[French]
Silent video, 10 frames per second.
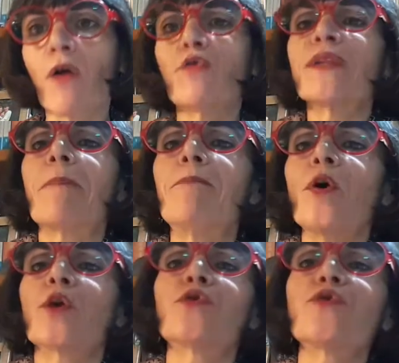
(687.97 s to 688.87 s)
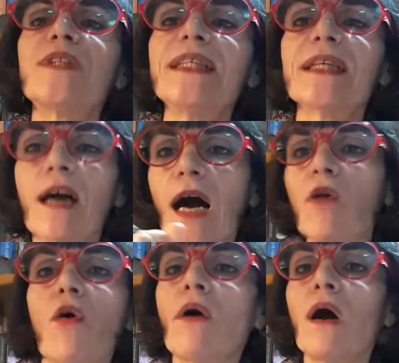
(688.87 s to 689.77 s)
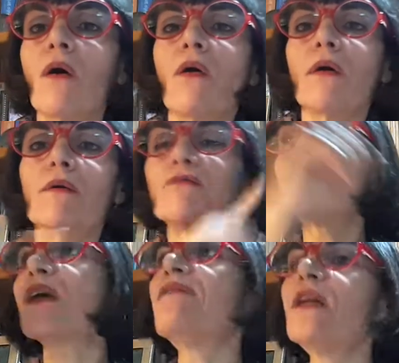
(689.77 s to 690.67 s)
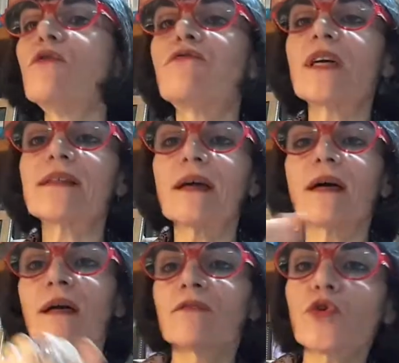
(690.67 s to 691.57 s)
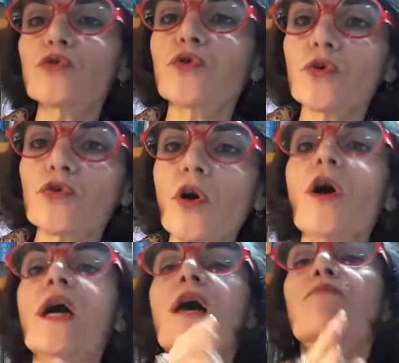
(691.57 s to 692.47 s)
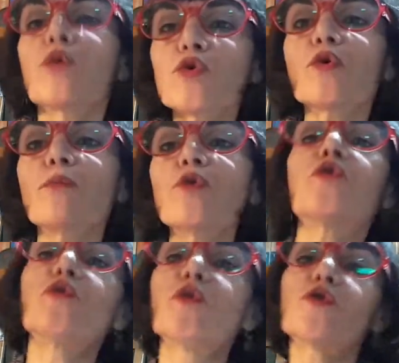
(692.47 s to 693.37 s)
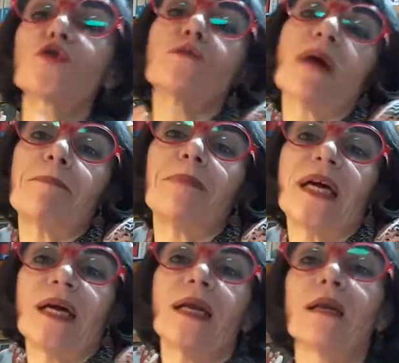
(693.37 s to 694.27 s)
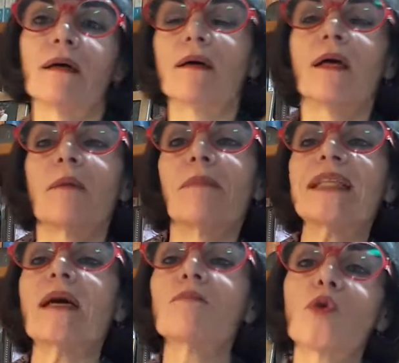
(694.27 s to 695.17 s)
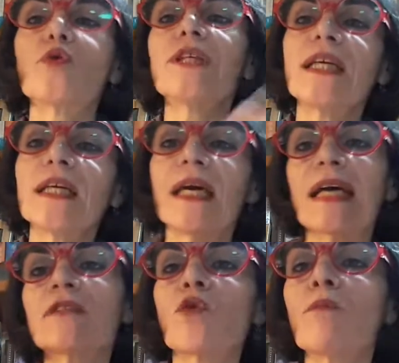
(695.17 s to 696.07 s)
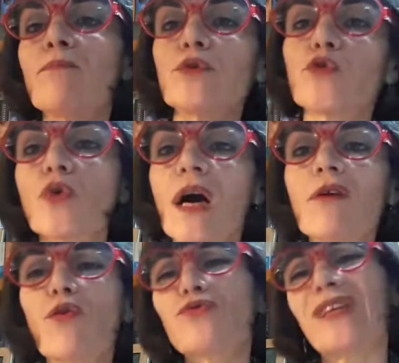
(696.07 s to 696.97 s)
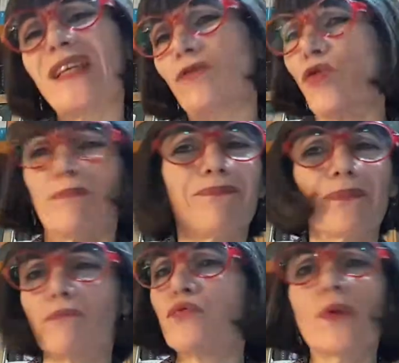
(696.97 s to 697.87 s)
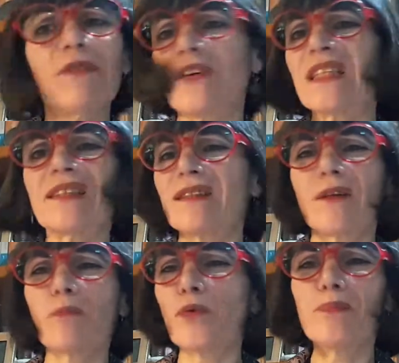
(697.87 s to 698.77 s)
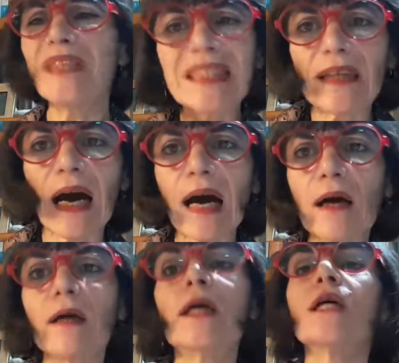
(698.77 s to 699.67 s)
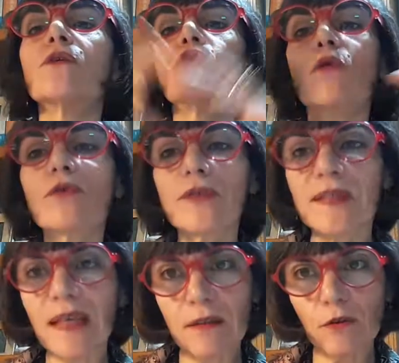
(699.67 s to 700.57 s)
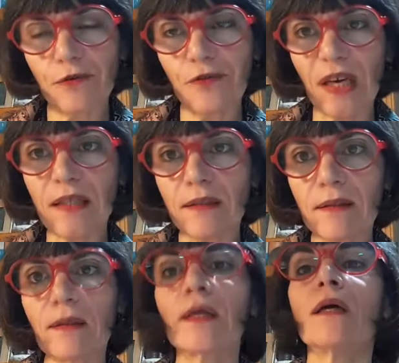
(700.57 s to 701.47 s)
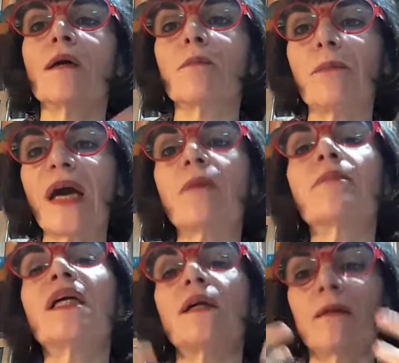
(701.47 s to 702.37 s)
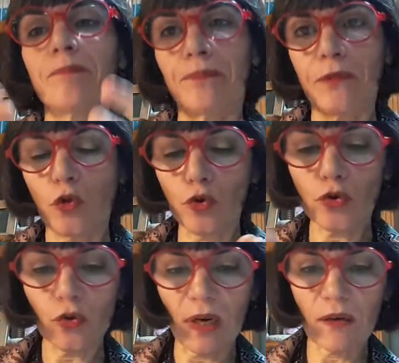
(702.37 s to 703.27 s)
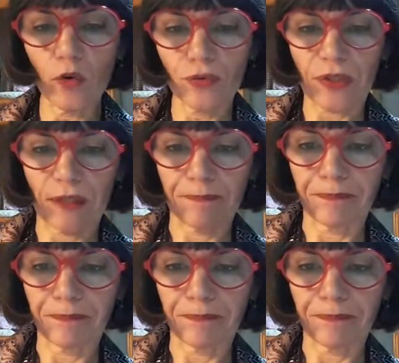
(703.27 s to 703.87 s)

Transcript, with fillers: On a peur de dire, alors vous avez le voisin, toc toc toc, bonjour monsieur, je m'appelle euh, Madame Coyer, est-ce qu'on peut se rencontrer Non. Pour les Français, c'est un peu bizarre. Donc cette fête permet de se rencontrer.